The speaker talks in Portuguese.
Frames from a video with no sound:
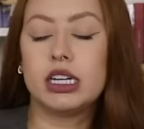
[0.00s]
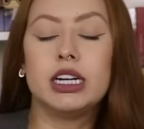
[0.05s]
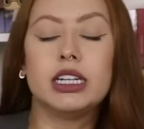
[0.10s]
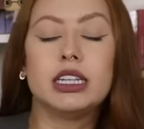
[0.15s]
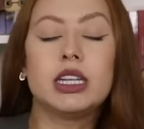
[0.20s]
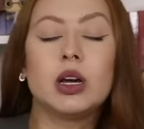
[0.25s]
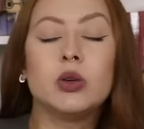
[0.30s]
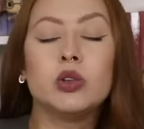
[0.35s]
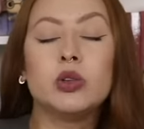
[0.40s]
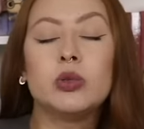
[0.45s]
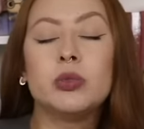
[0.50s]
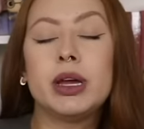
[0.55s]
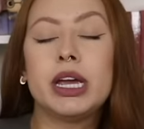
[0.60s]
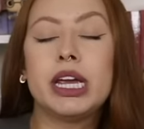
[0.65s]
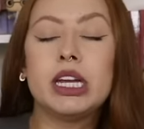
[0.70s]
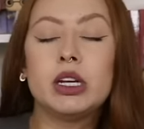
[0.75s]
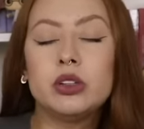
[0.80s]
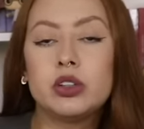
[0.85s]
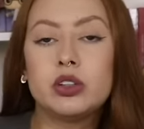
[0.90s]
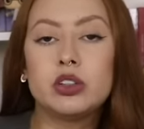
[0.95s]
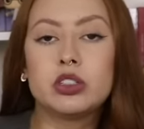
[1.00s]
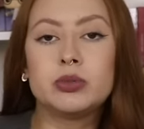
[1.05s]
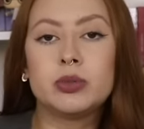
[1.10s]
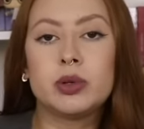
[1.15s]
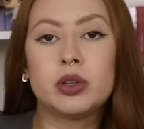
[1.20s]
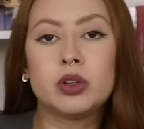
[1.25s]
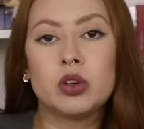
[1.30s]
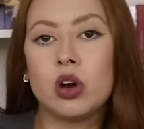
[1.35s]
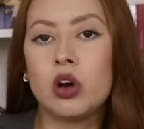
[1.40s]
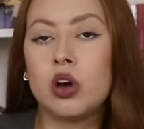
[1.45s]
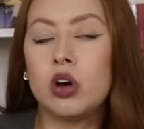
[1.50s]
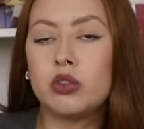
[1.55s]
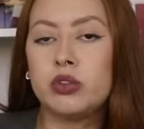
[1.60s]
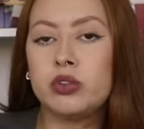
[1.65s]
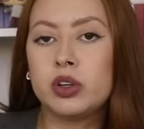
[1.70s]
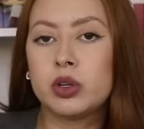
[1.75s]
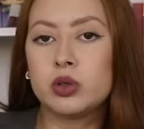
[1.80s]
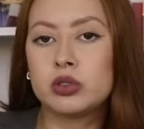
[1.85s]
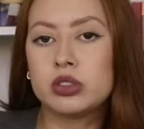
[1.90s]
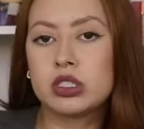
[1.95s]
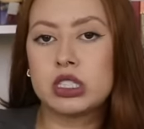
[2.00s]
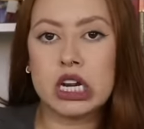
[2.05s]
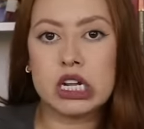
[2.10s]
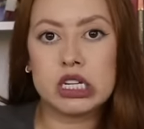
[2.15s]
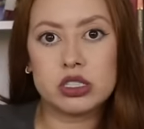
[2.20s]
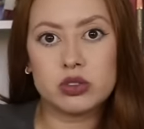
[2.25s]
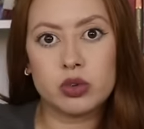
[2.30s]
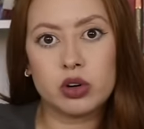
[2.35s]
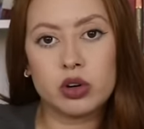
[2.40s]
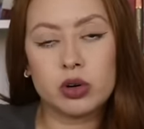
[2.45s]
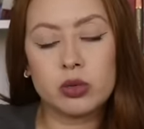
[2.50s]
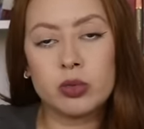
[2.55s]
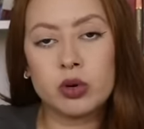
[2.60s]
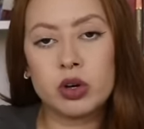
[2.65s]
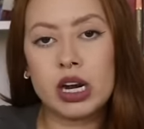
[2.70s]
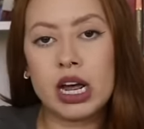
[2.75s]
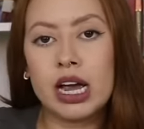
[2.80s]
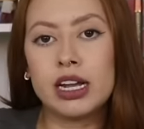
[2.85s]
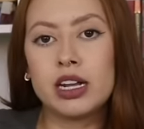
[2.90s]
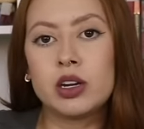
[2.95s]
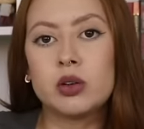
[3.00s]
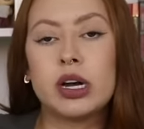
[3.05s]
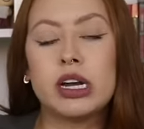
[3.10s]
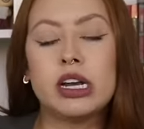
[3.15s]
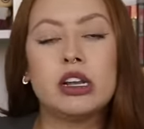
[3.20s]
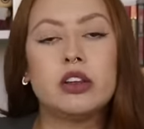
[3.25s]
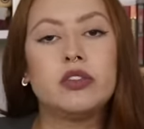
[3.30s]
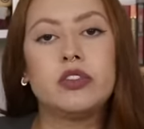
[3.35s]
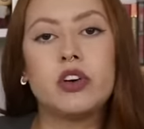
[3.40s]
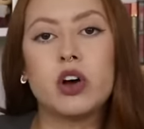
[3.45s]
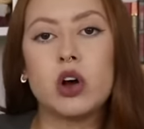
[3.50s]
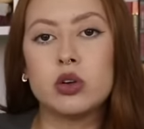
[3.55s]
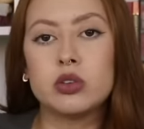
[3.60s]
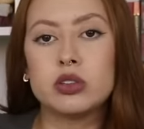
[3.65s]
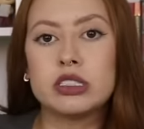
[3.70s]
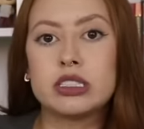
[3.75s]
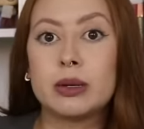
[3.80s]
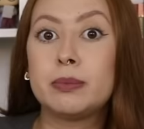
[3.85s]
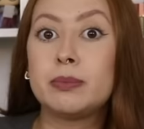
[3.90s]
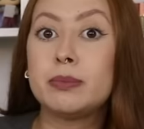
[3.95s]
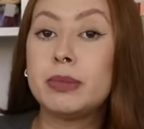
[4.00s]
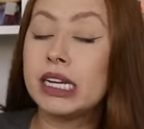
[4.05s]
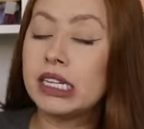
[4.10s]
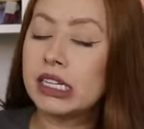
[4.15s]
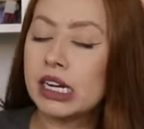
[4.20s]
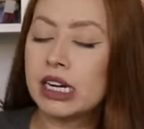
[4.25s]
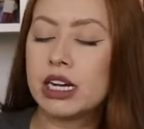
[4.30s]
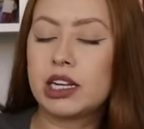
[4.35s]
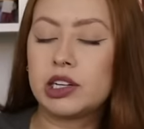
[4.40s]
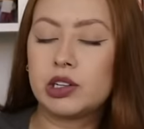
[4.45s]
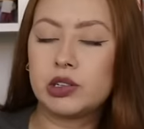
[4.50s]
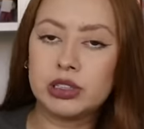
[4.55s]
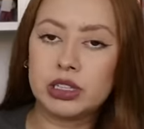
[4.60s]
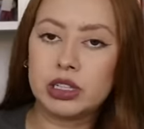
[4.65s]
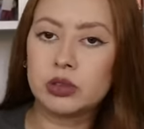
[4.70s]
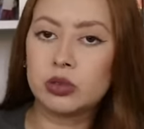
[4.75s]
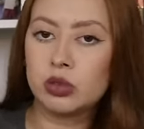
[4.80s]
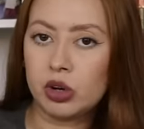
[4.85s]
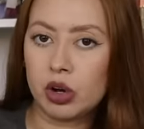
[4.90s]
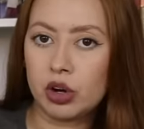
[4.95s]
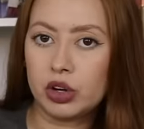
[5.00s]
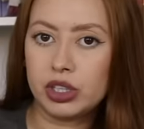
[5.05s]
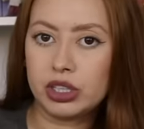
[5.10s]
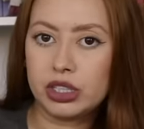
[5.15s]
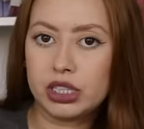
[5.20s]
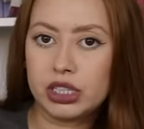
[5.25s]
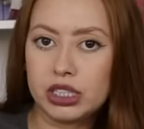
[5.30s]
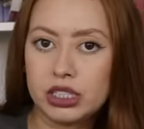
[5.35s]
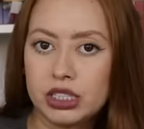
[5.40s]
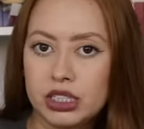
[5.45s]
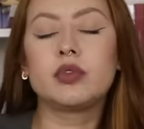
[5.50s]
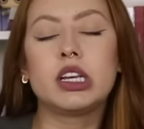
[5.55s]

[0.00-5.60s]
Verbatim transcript: Então, no meio de 2009, os três foram morar em Granite Falls, também na Carolina do Norte.